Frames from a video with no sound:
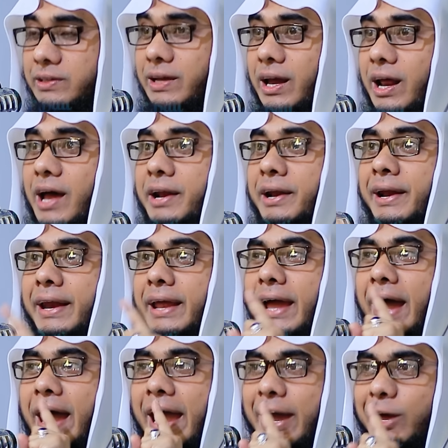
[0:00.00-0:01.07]
তারা
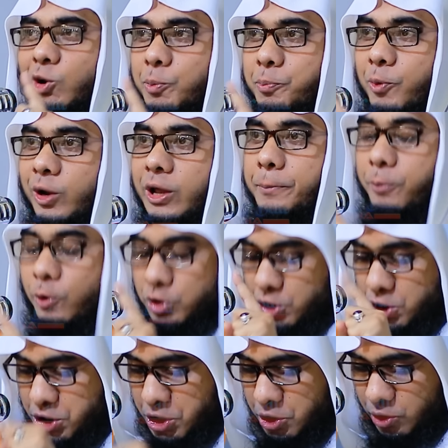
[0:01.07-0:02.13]
ন্যায়ের উপরে
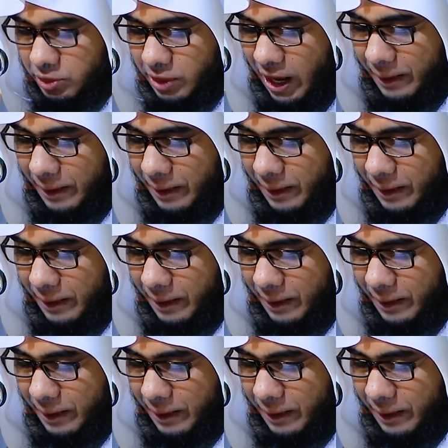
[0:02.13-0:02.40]
প্রতিষ্ঠিত